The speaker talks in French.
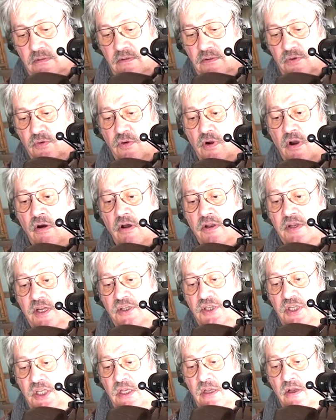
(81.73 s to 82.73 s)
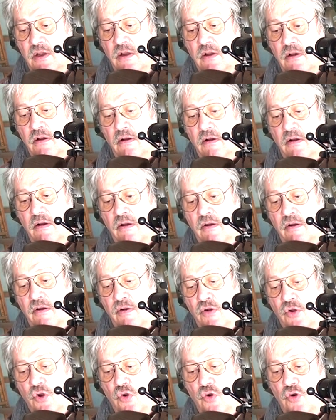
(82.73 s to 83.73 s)
Donc Ornadi, la,
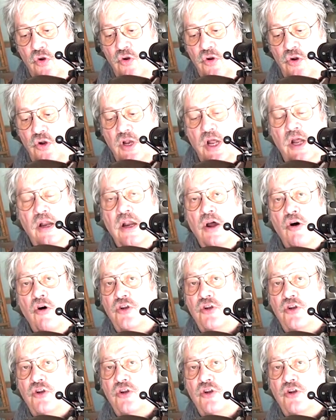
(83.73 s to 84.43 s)
la,